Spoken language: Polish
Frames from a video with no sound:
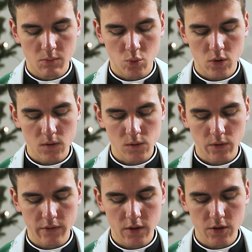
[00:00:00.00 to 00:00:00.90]

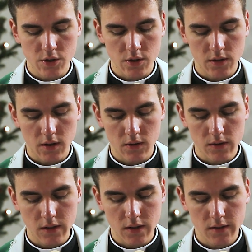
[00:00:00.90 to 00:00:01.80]
Błogosławieni czystego
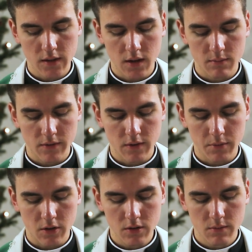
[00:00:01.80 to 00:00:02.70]
serca,
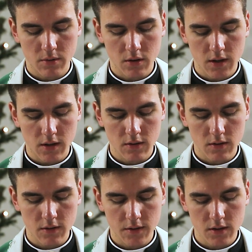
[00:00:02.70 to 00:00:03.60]
albowiem oni Boga
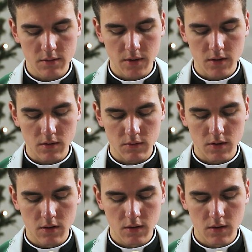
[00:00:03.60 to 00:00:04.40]
oglądać będą.